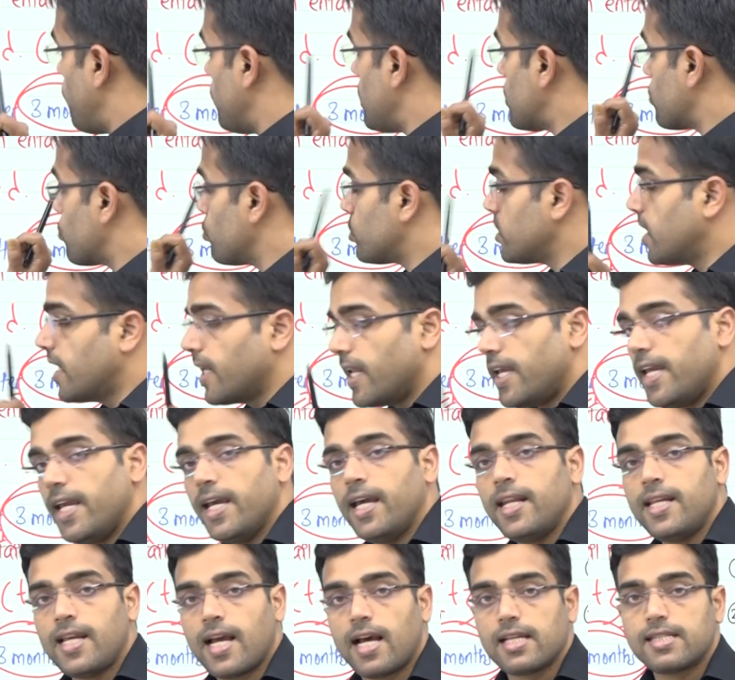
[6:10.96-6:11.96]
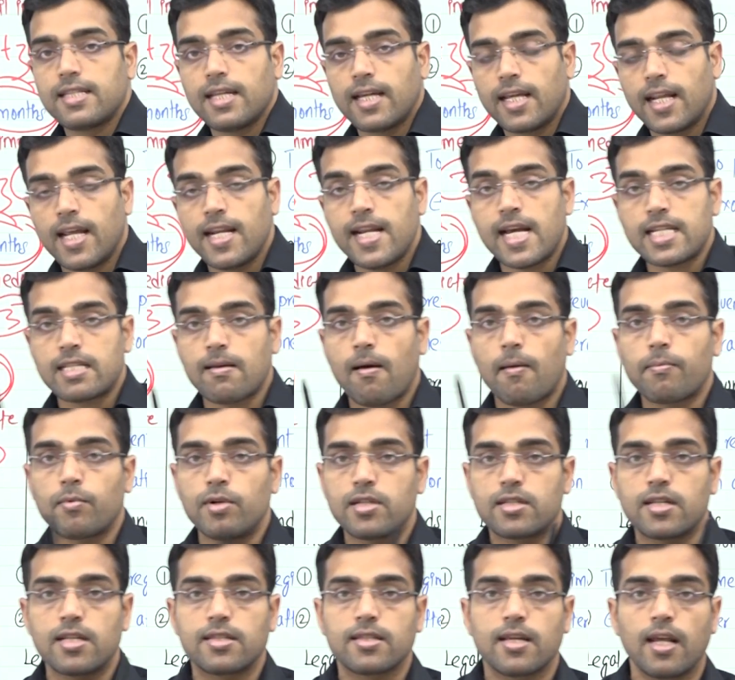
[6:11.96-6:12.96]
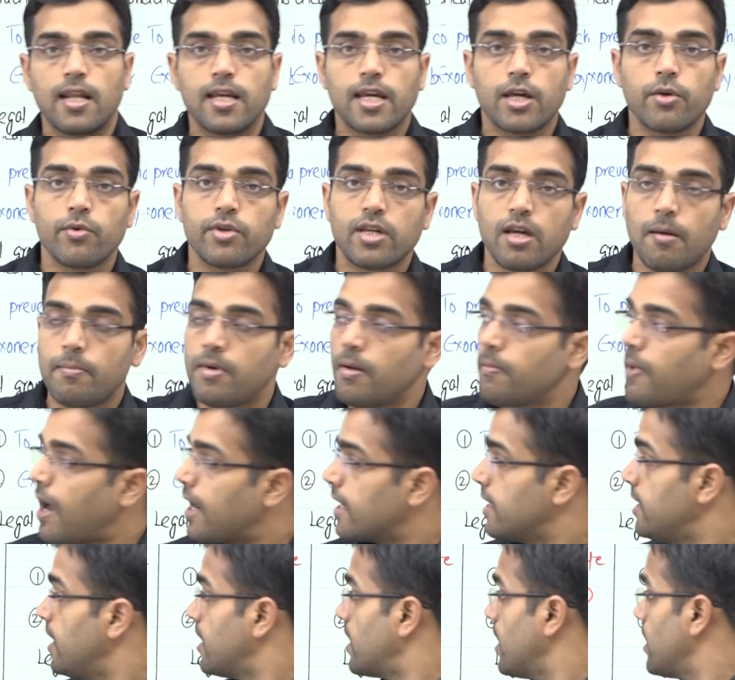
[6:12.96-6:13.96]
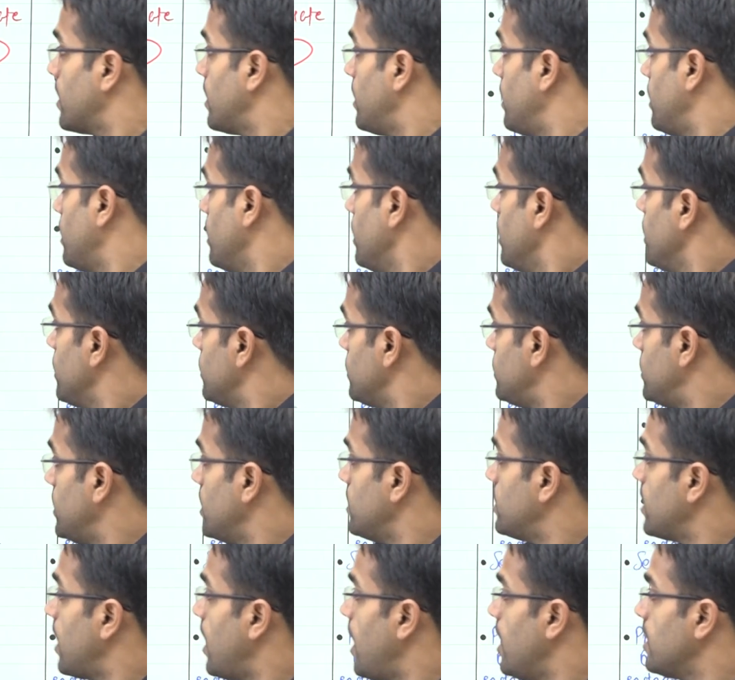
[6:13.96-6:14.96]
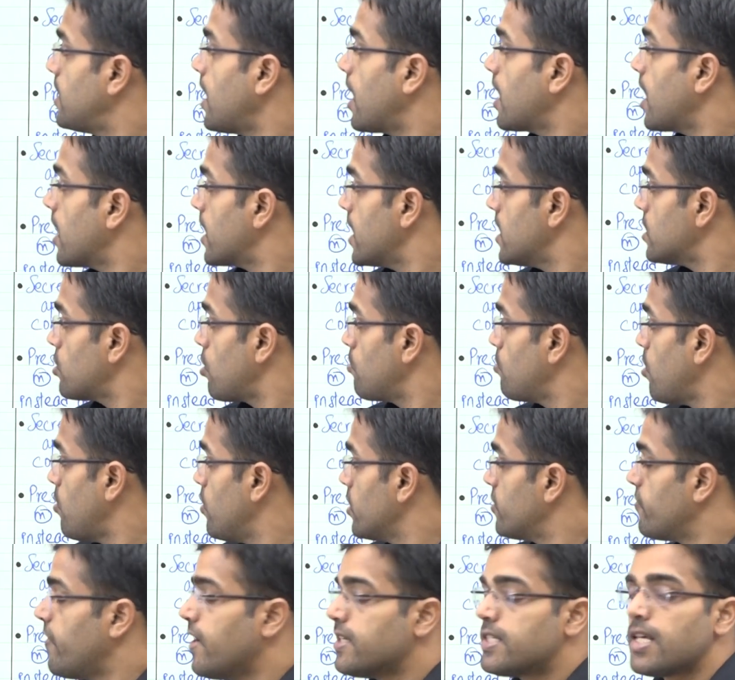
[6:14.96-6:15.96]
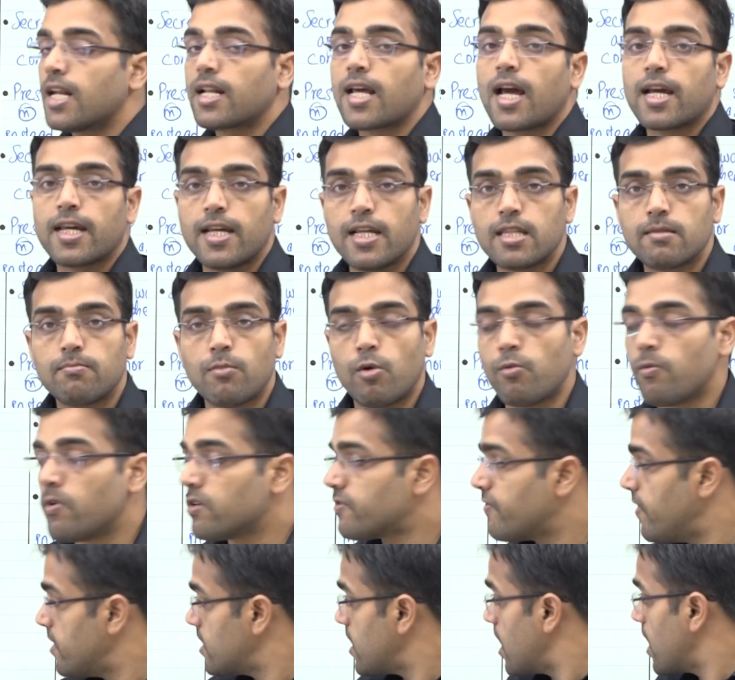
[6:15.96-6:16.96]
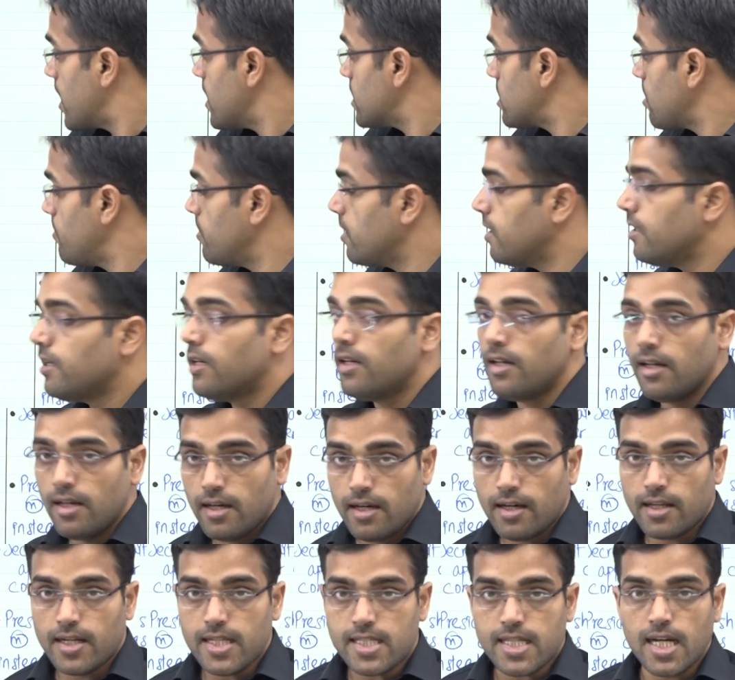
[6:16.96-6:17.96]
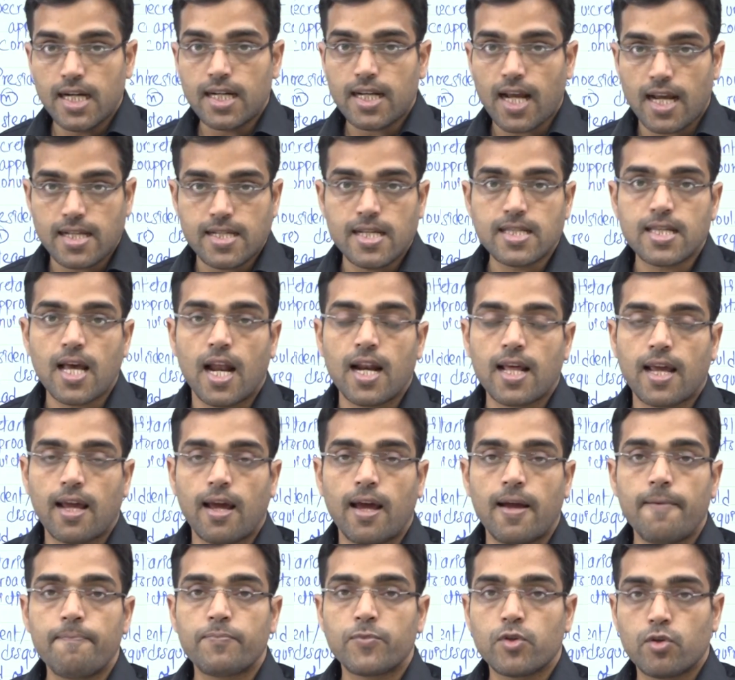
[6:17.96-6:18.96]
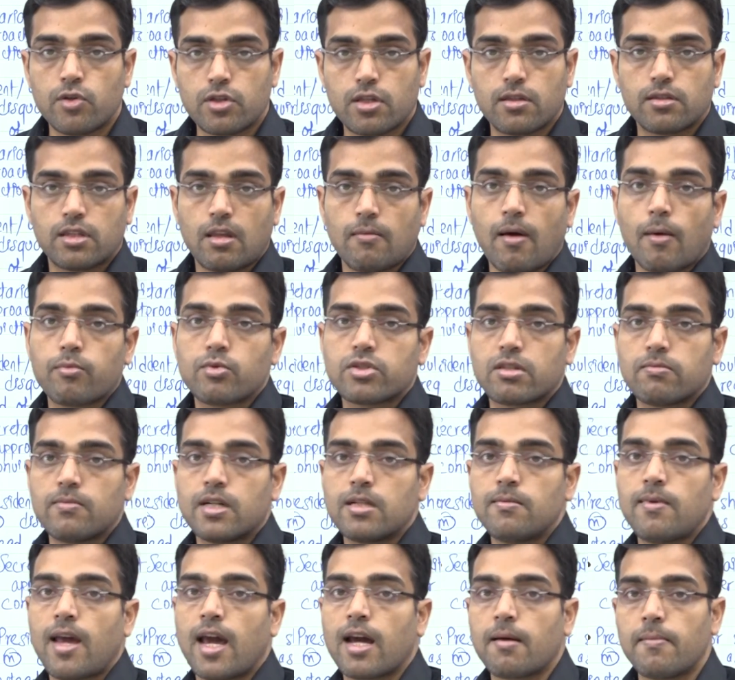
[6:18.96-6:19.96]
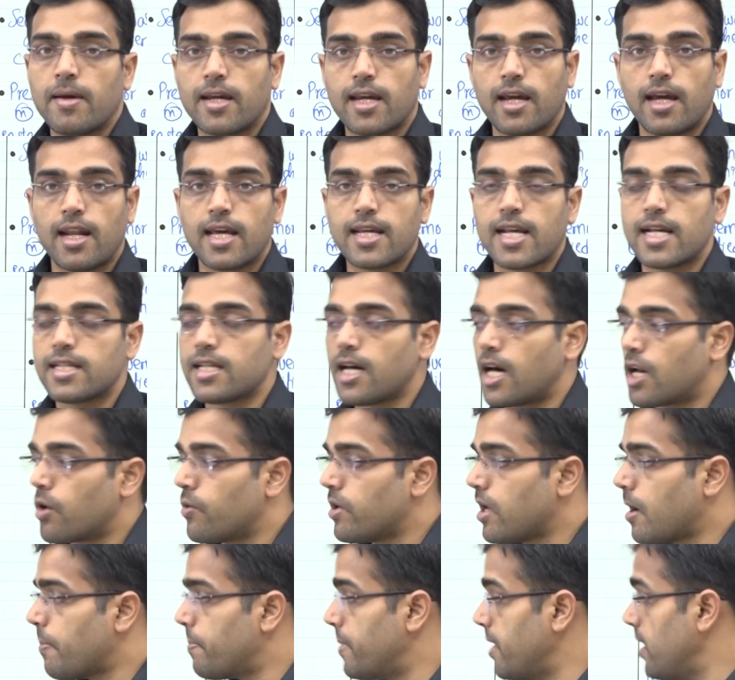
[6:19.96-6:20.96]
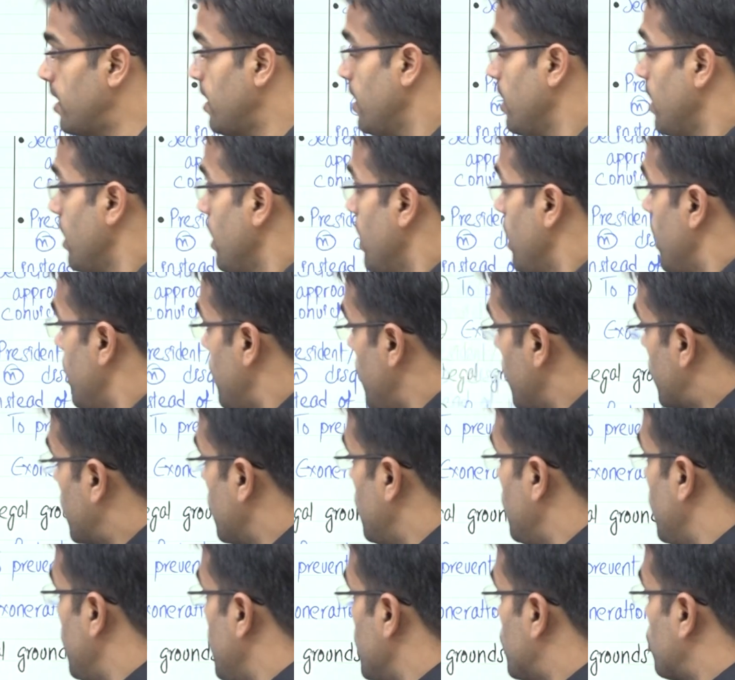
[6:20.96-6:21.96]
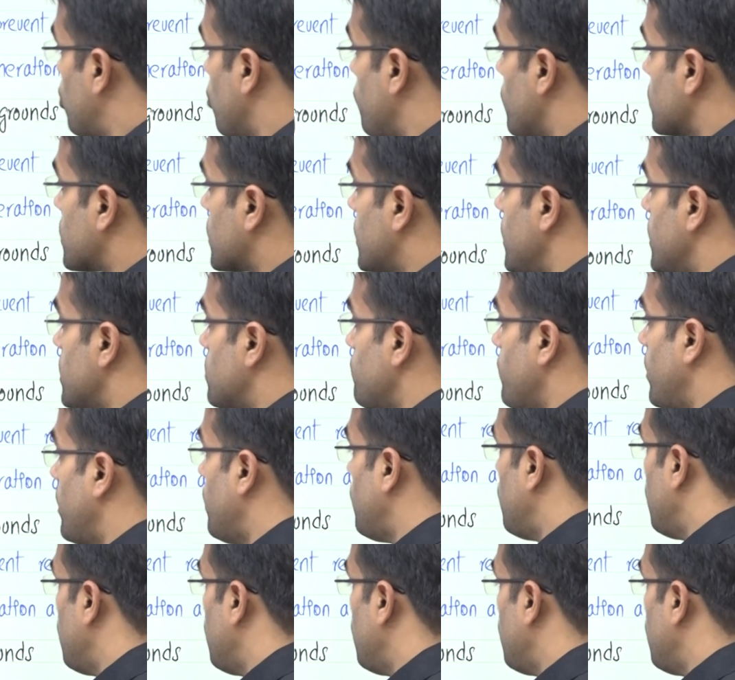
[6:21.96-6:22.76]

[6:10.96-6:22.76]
वजह से कुछ ग्रे एरियाज है ग्रे एरियाज हम आपको डिस्कस करेंगे क्योंकि अभी हम आगे देखेंगे जे जे ललिता का केस और मोहम्मद फैजल का केस मोहम्मद फैजल केस अभी रिसेंट कैसी साल का है तब आपको समझ में आएगा मैं कहना क्या चाह रहा हूँ यहाँ पे लेकिन लिली थॉमस केस में